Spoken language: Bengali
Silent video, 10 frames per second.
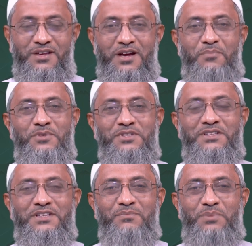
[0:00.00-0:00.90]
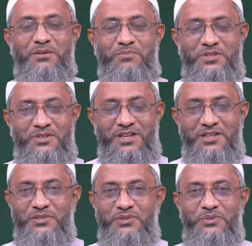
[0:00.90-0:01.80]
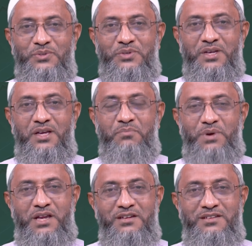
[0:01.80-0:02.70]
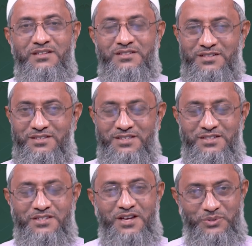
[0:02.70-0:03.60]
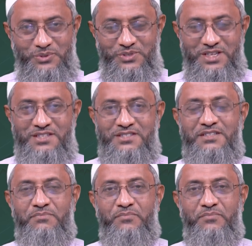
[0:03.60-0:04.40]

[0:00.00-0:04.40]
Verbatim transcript: আপনাদেরকে প্যানভিশন আয়োজিত প্যারেন্টিং সিরিজে স্বাগত জানাচ্ছি